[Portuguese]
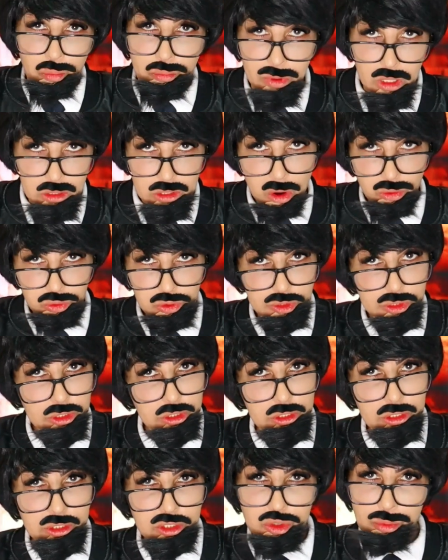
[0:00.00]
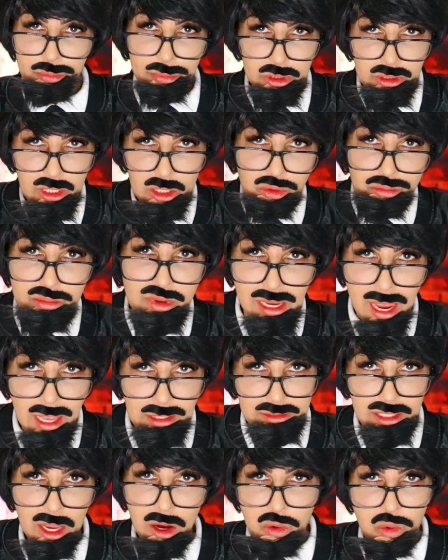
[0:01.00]
O plano é o seguinte, eu pretendo me
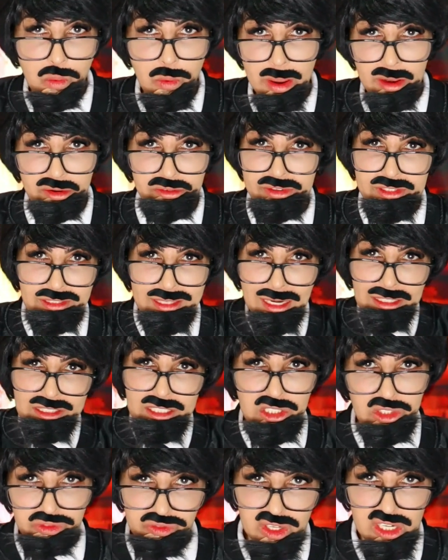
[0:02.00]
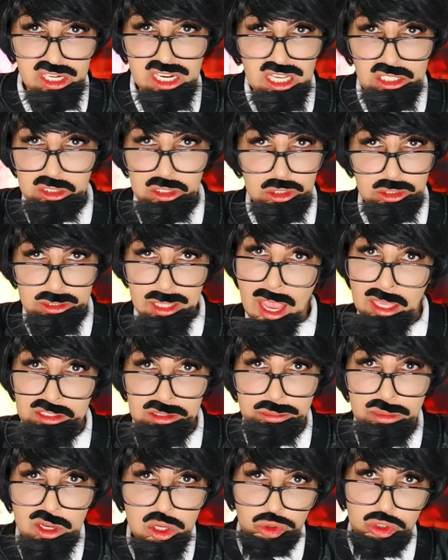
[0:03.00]
casar com ela e fazer ela transferir esses
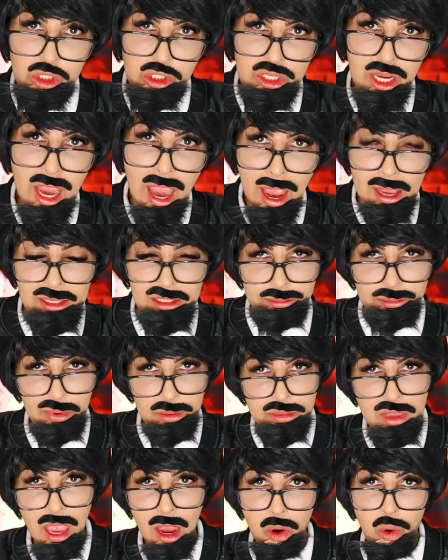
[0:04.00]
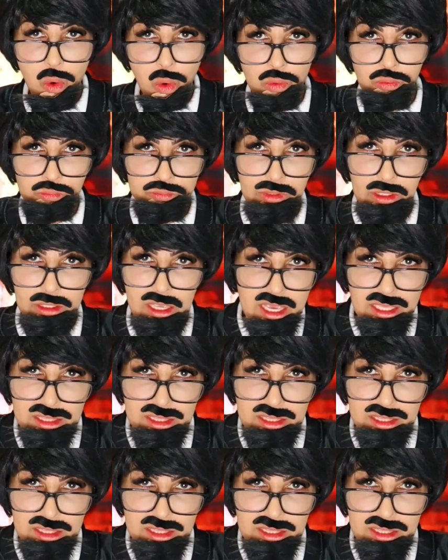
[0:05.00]
10 milhões de reais para minha conta.